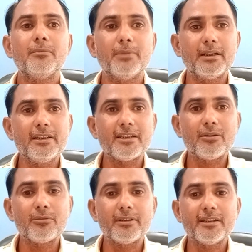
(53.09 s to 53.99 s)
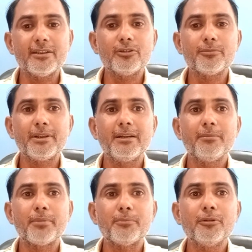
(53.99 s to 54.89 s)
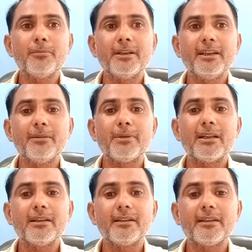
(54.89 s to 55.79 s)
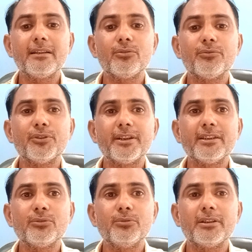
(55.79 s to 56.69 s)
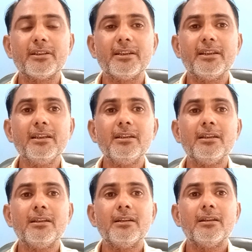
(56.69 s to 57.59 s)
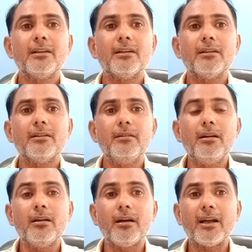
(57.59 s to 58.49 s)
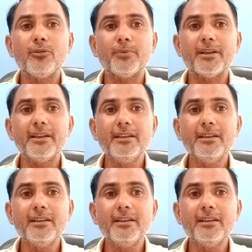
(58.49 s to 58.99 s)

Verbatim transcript: मंडी चालू रहती है उसमें प्रमुख मंडी की बात करें तो वो है सूरत की आलू मंडी